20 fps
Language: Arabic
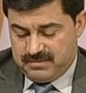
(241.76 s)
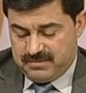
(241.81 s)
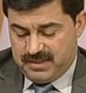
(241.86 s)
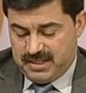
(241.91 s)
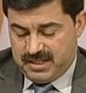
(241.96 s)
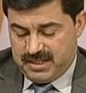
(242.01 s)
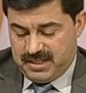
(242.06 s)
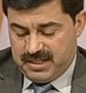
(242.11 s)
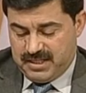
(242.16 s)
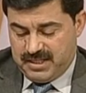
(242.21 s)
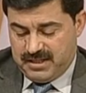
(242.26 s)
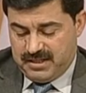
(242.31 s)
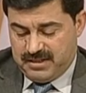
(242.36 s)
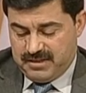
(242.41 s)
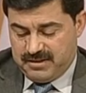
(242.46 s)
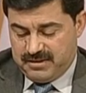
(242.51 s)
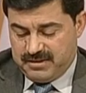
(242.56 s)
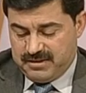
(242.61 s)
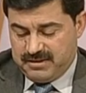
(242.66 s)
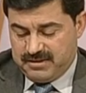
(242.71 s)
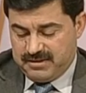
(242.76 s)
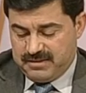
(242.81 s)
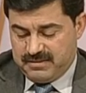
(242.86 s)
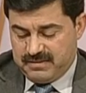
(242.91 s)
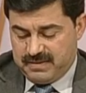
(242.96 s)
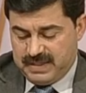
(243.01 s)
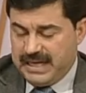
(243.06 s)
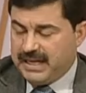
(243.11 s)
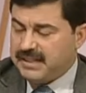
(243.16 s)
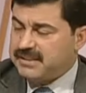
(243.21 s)
يعني آه،
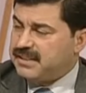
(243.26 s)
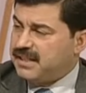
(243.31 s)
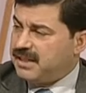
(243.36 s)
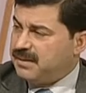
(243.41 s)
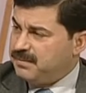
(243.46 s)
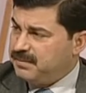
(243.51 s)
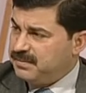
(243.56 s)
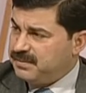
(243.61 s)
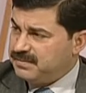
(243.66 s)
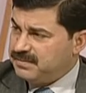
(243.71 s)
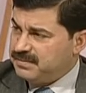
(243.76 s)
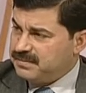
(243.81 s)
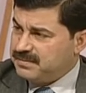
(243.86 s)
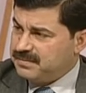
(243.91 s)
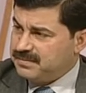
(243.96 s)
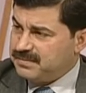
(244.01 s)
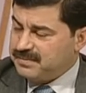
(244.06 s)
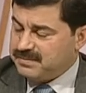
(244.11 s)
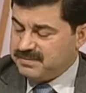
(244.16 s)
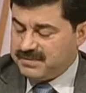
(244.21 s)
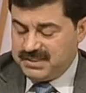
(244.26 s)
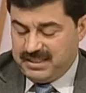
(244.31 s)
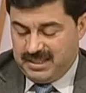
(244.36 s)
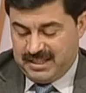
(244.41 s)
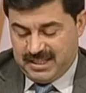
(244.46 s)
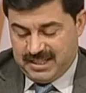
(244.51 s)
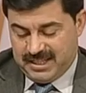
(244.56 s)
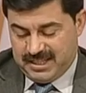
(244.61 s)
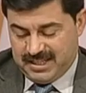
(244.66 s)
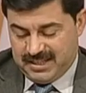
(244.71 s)
عتب
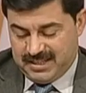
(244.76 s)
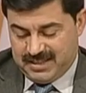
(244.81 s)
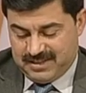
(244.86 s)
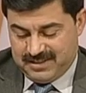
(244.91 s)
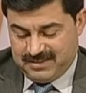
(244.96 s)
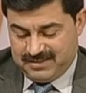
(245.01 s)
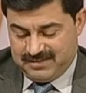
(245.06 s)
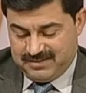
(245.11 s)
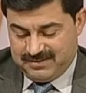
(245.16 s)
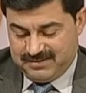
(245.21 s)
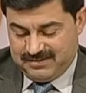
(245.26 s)
على